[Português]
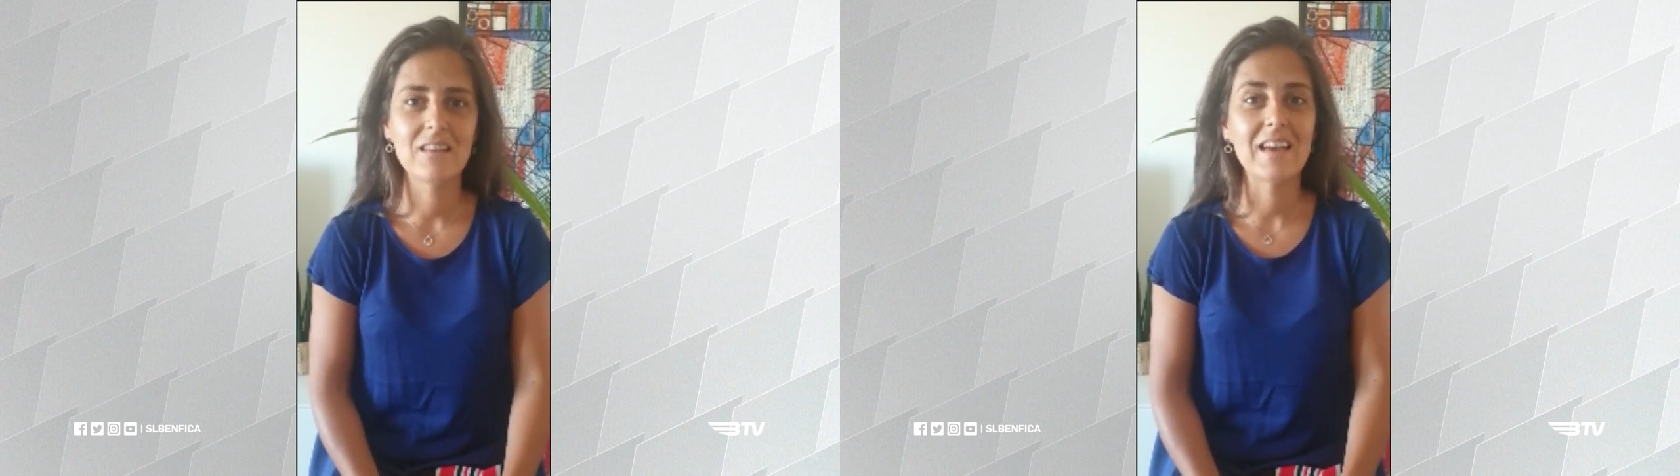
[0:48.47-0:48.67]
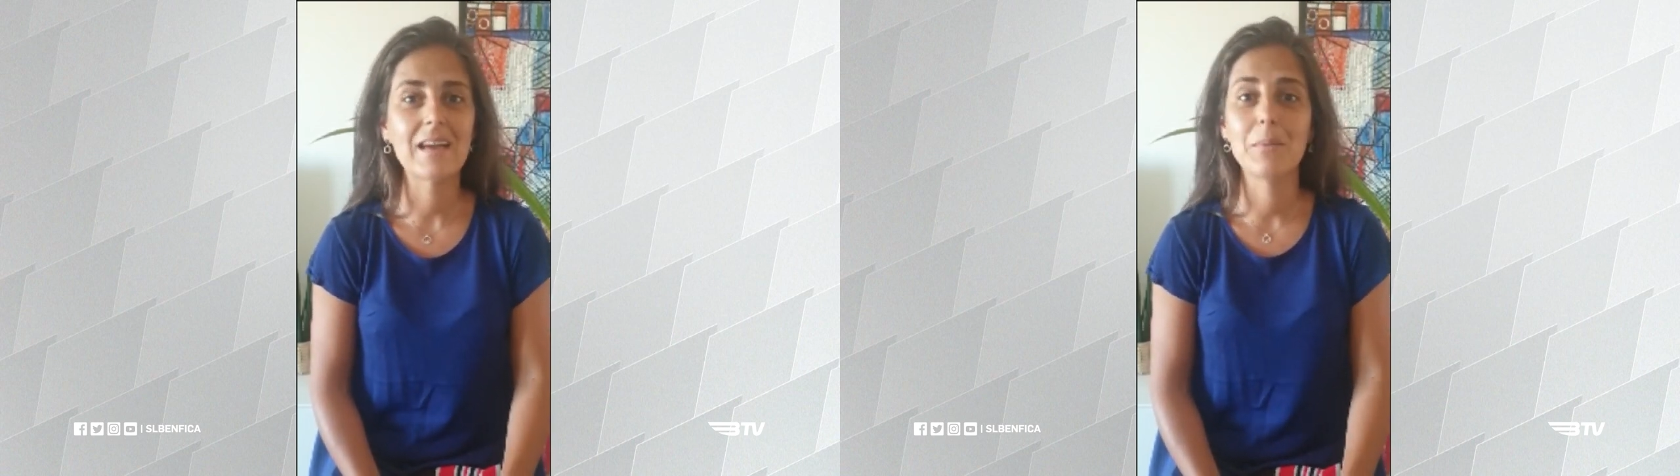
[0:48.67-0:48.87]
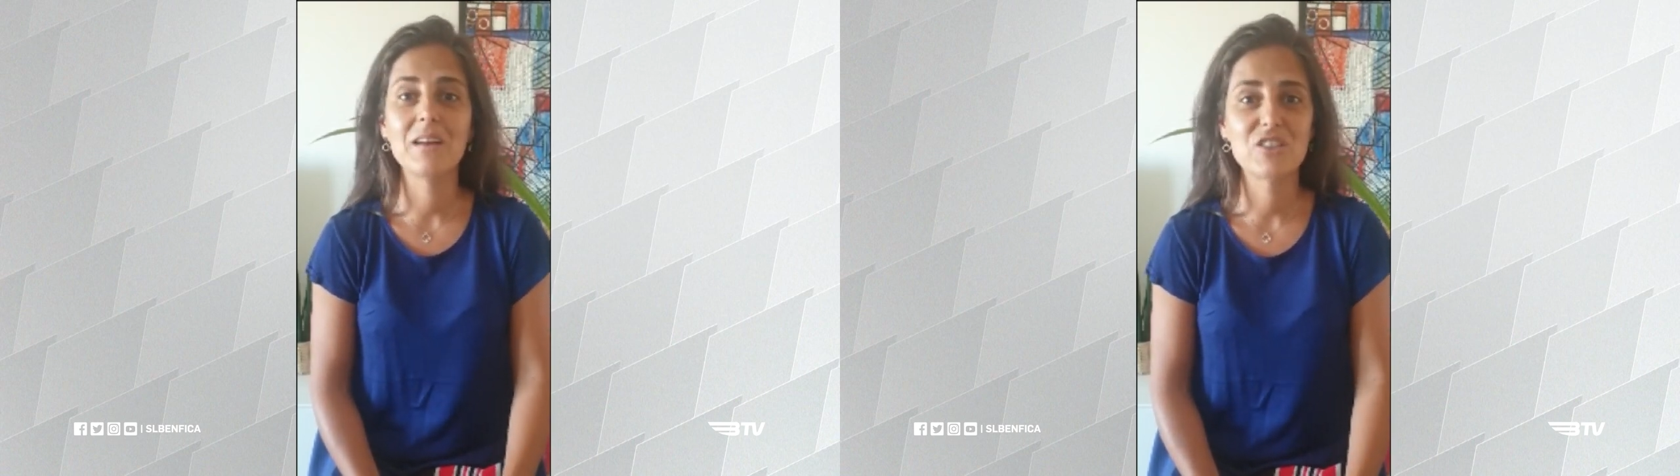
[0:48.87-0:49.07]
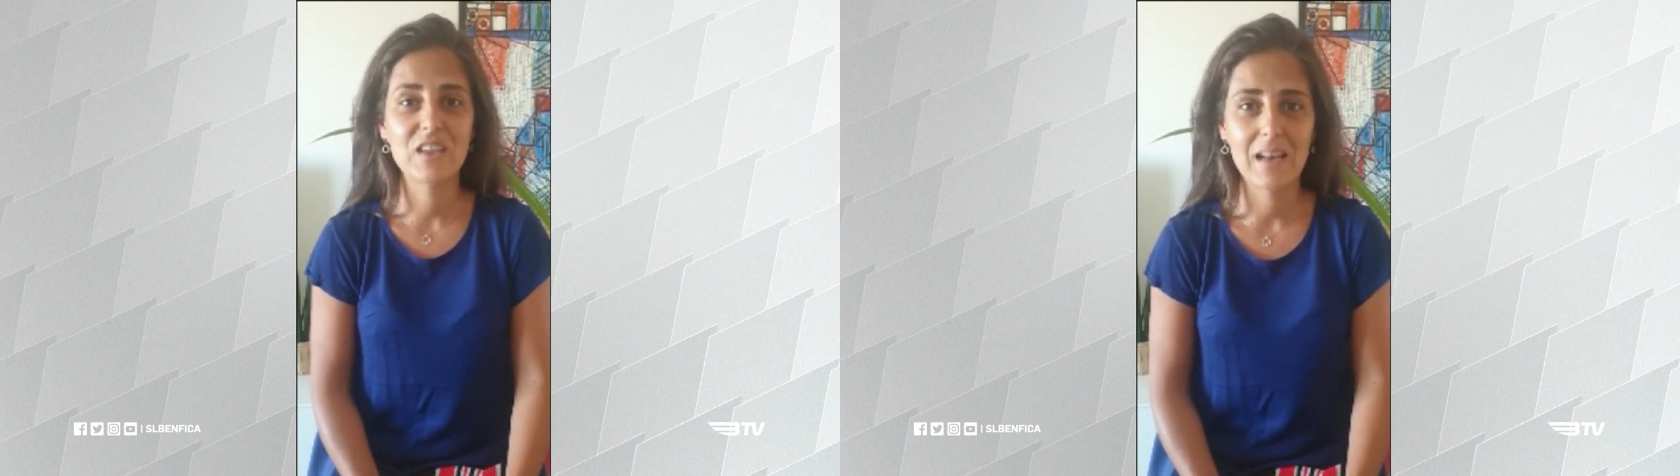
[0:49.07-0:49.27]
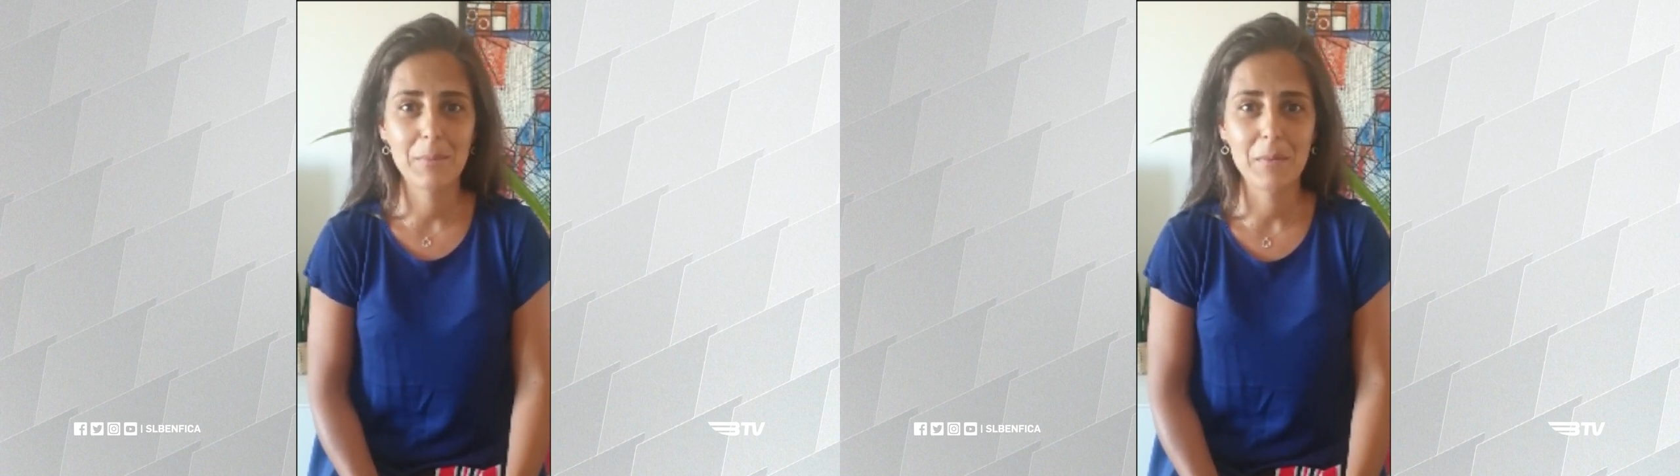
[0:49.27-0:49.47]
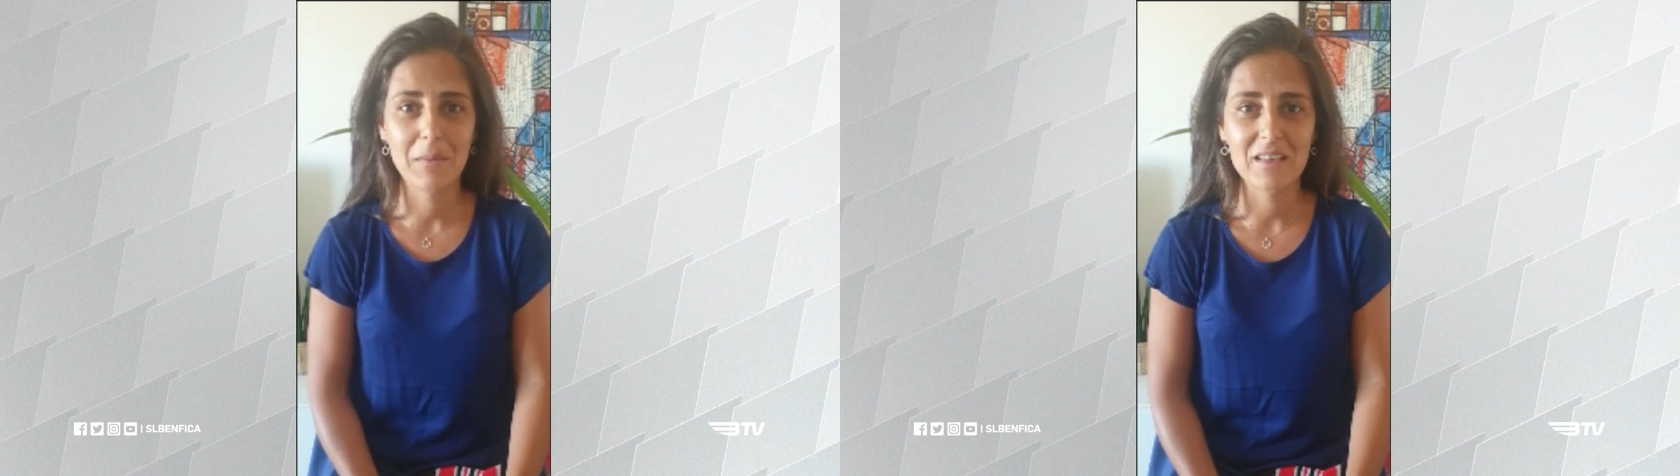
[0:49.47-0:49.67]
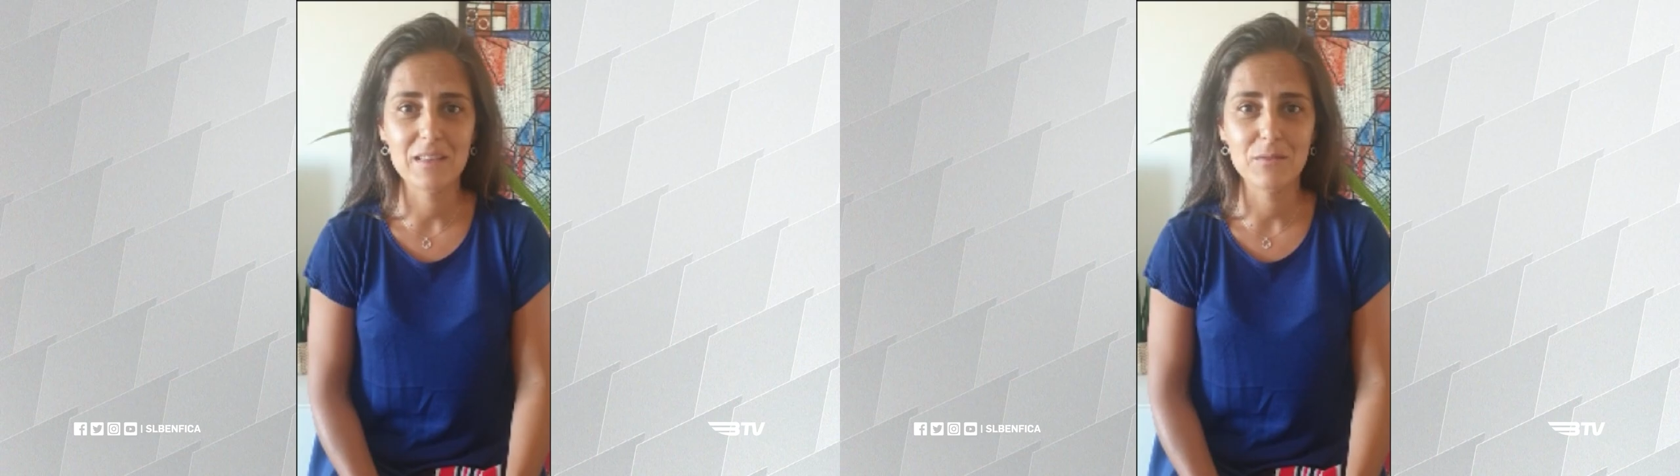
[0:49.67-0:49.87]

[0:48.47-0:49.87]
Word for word: tinha acabado de chegar à primeira